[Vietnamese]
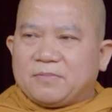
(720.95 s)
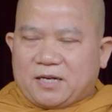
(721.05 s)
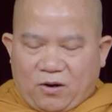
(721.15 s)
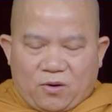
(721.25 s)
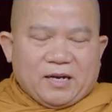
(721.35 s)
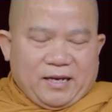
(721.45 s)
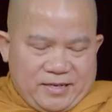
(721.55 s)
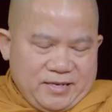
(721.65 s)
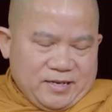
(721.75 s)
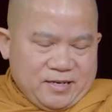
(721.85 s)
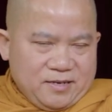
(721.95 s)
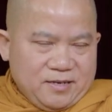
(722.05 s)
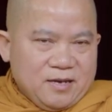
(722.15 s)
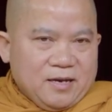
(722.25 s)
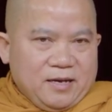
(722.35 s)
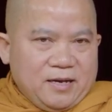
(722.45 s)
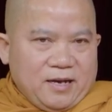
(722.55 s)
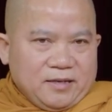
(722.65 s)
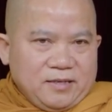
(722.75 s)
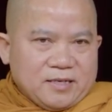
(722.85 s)
mà coi lại đi nha
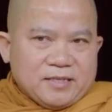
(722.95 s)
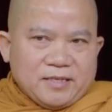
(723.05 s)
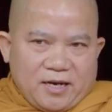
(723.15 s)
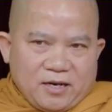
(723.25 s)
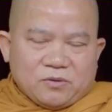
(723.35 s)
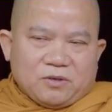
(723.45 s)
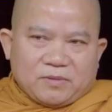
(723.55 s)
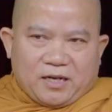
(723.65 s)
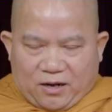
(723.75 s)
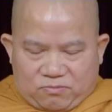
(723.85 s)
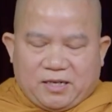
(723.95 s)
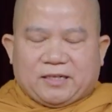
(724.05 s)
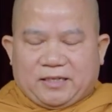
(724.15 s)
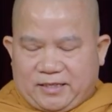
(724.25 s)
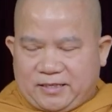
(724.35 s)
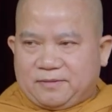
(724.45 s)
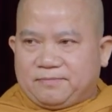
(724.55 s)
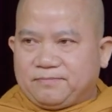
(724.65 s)
gần như cái nhớ của chúng ta không cần nên nhớ